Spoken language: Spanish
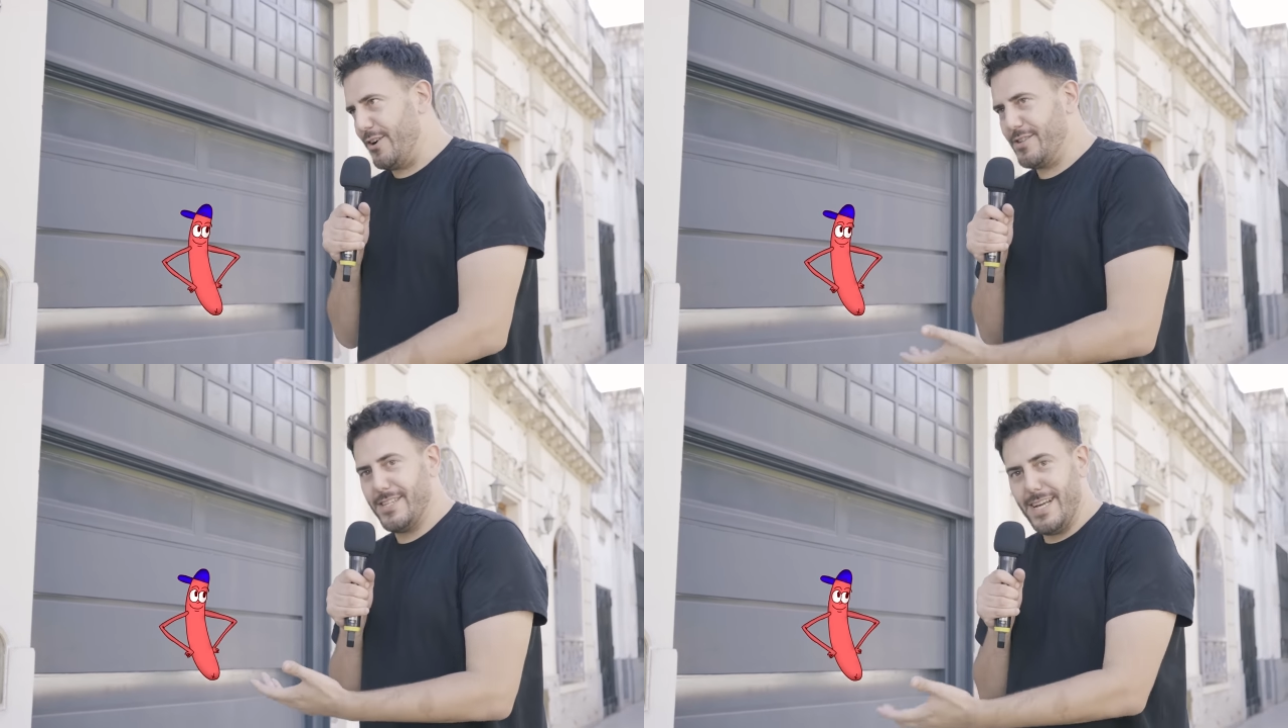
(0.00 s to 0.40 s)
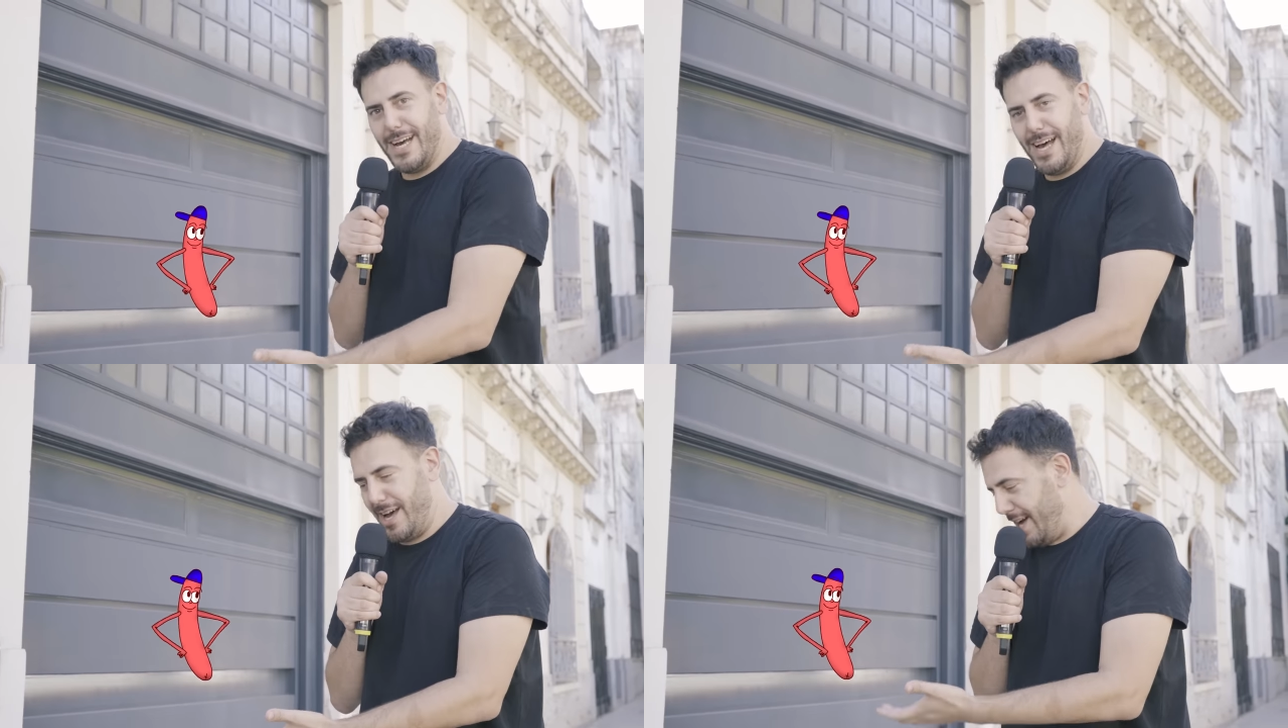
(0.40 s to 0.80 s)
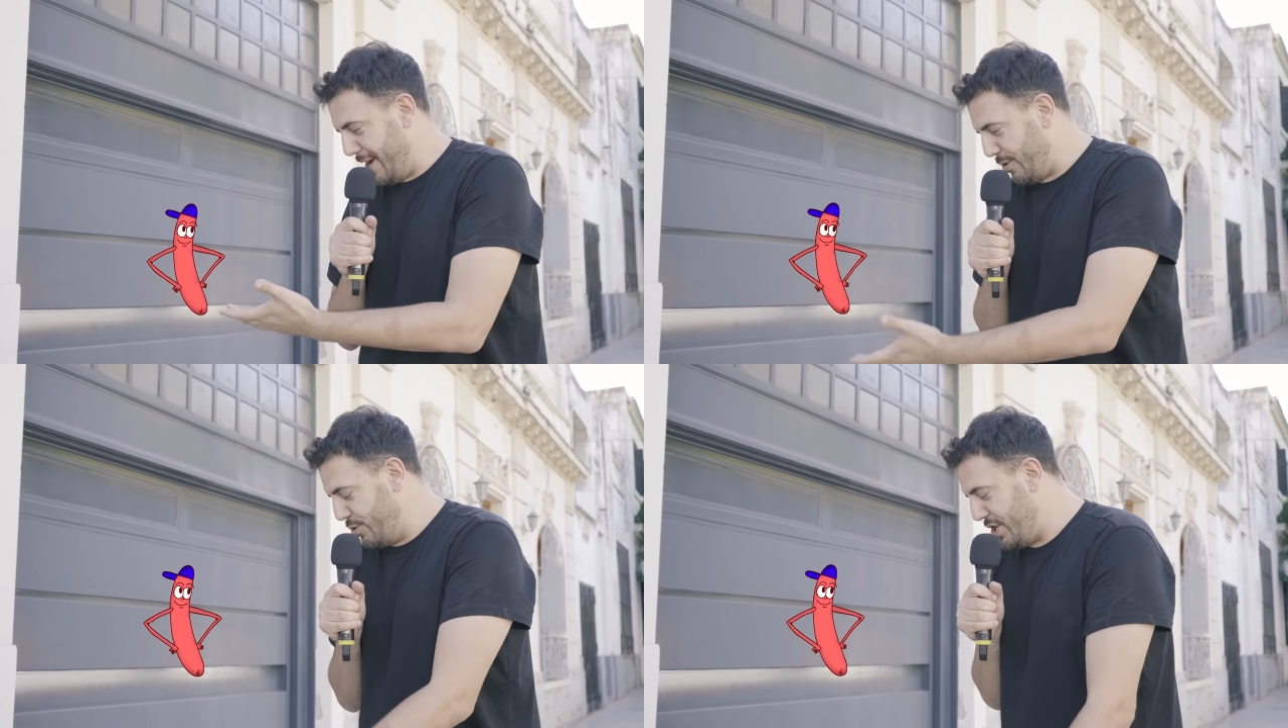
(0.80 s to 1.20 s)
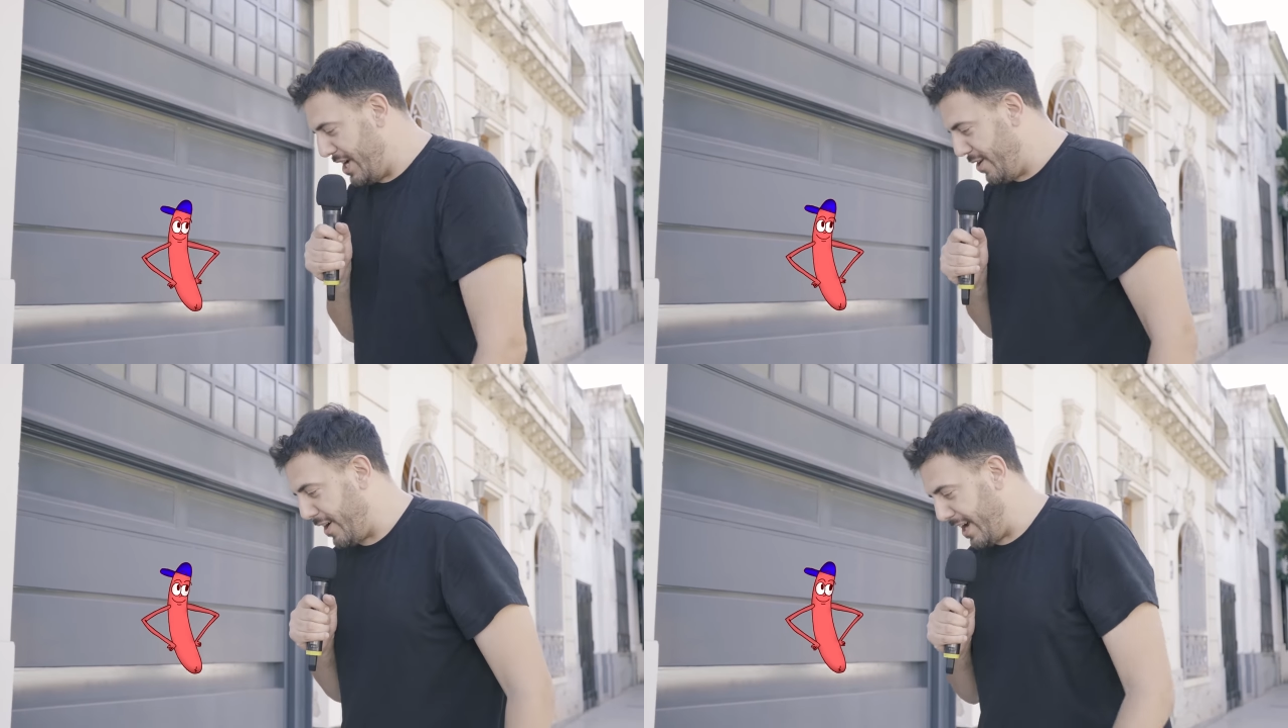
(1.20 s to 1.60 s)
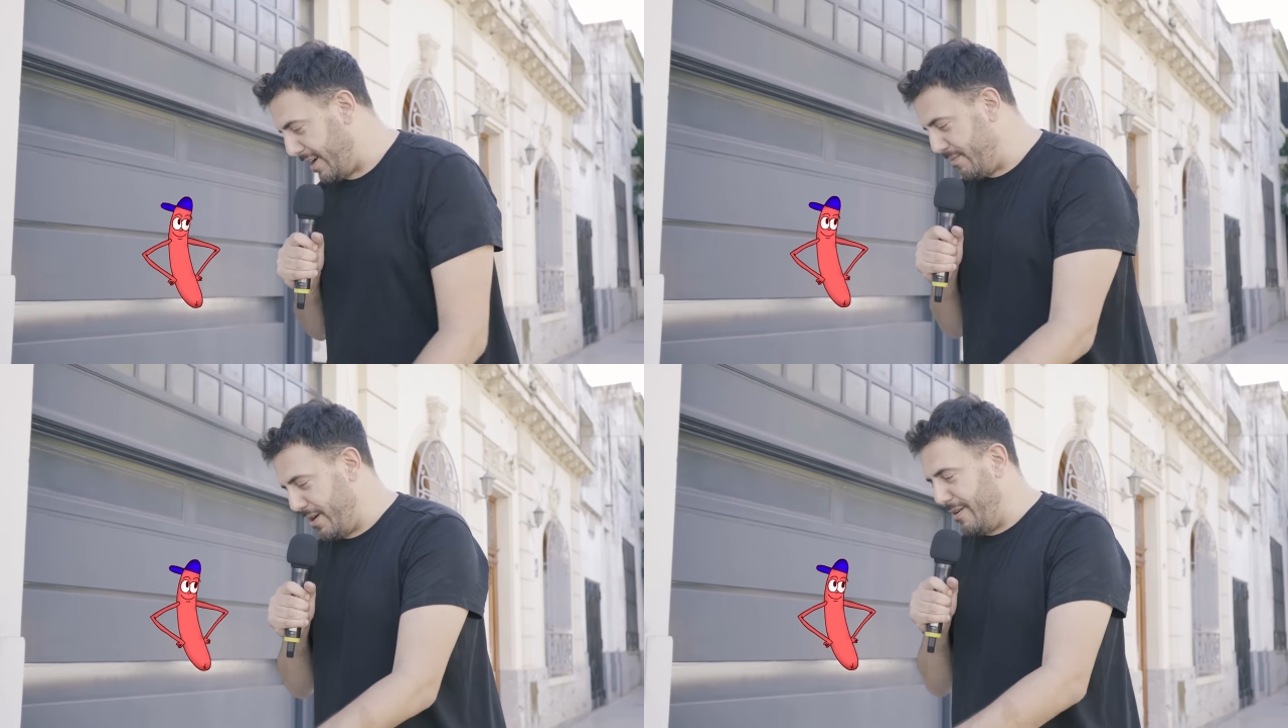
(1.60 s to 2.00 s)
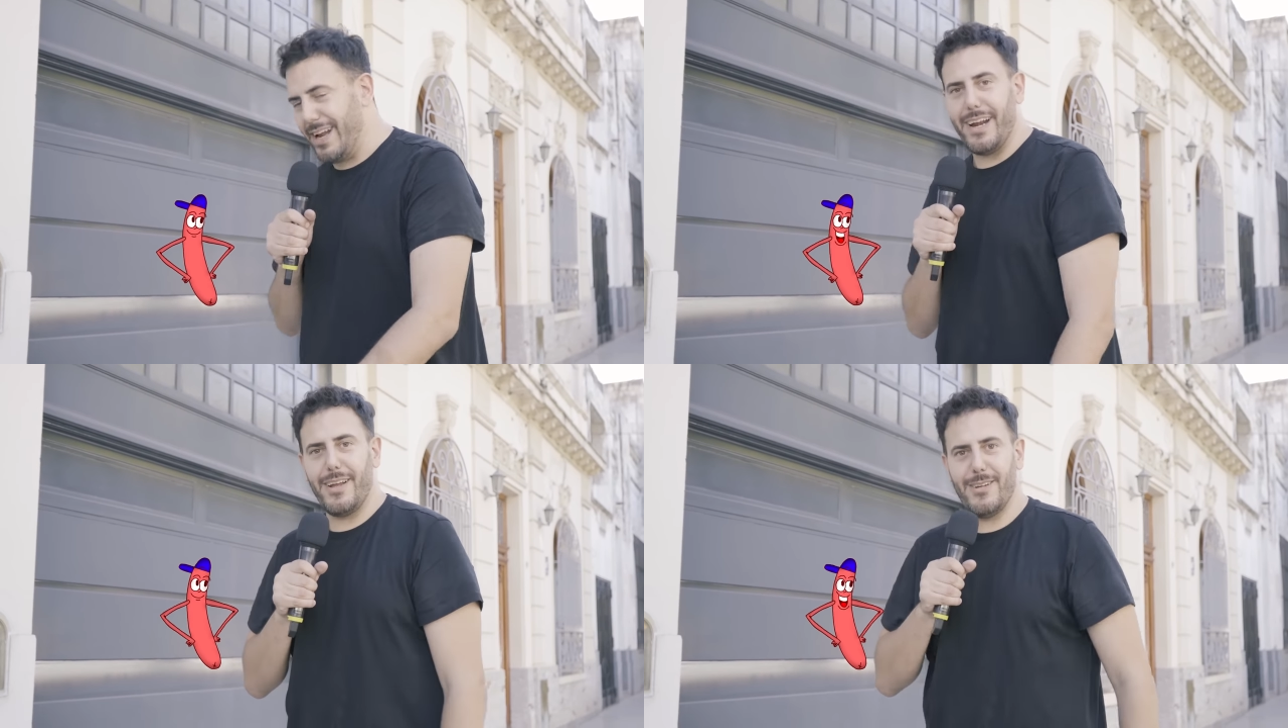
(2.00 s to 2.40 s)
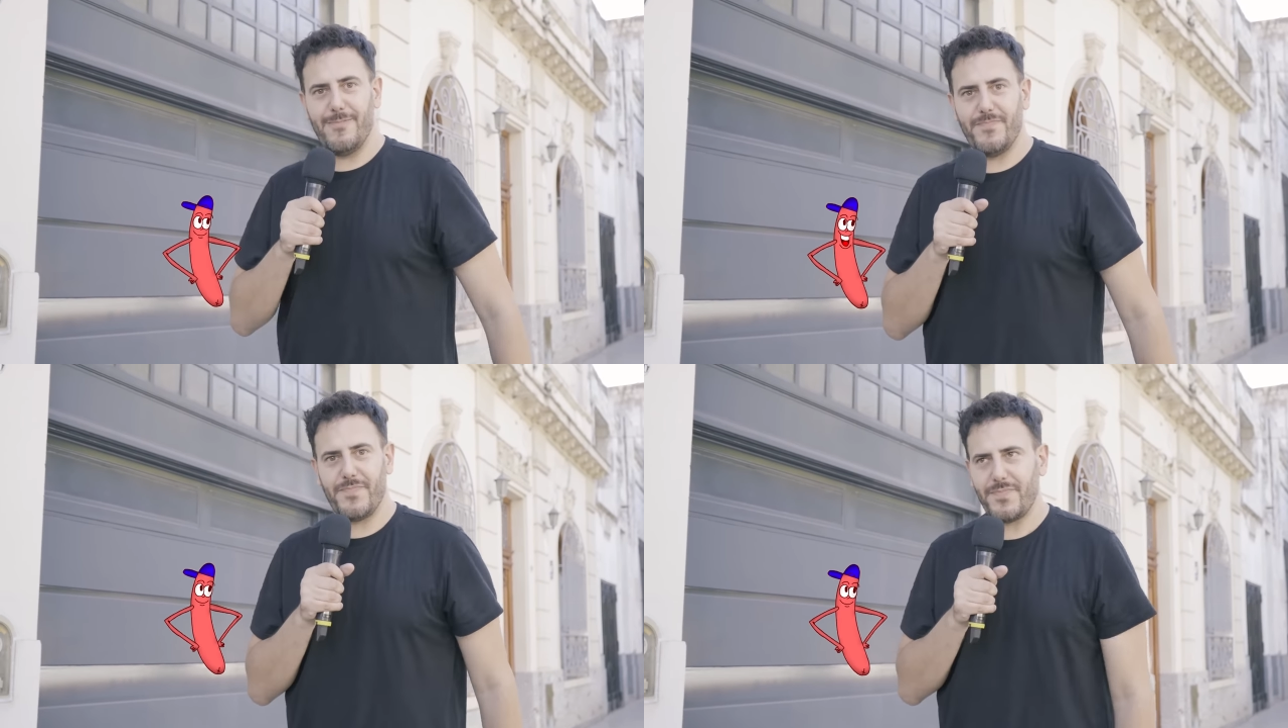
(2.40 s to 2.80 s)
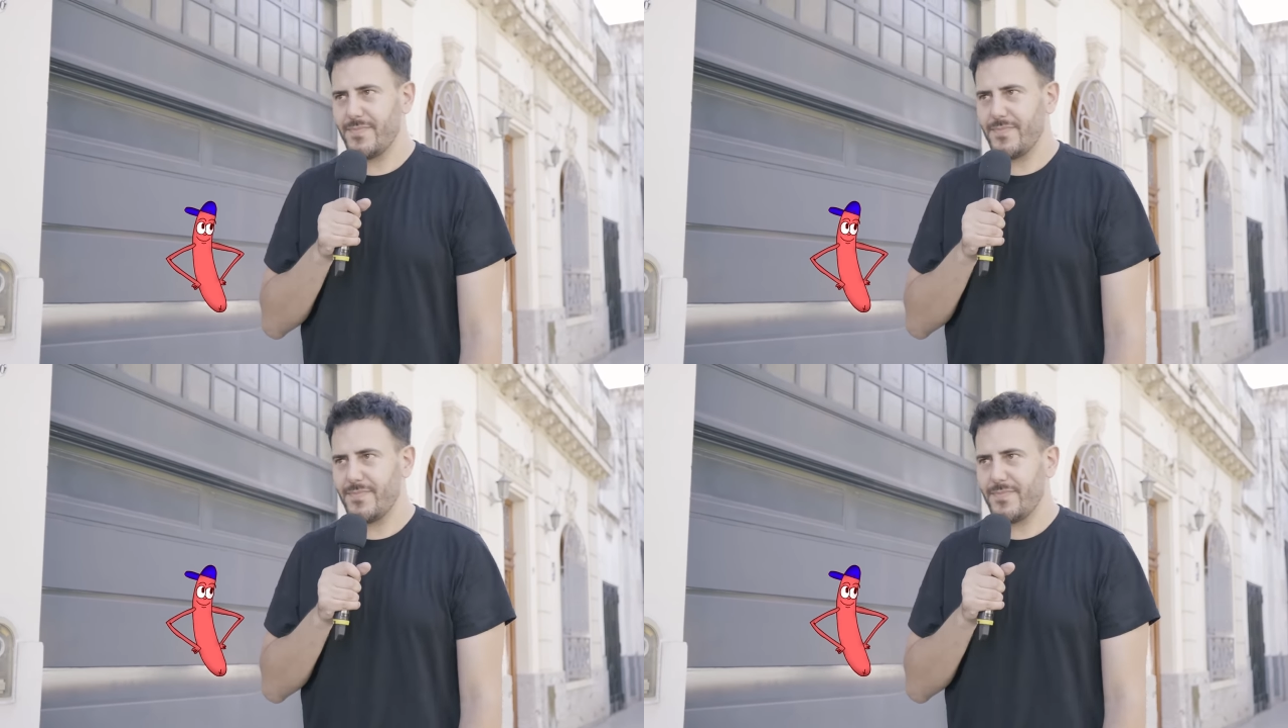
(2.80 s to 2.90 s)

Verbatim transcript: conoces a, Ruggero, que acabamos de hablar.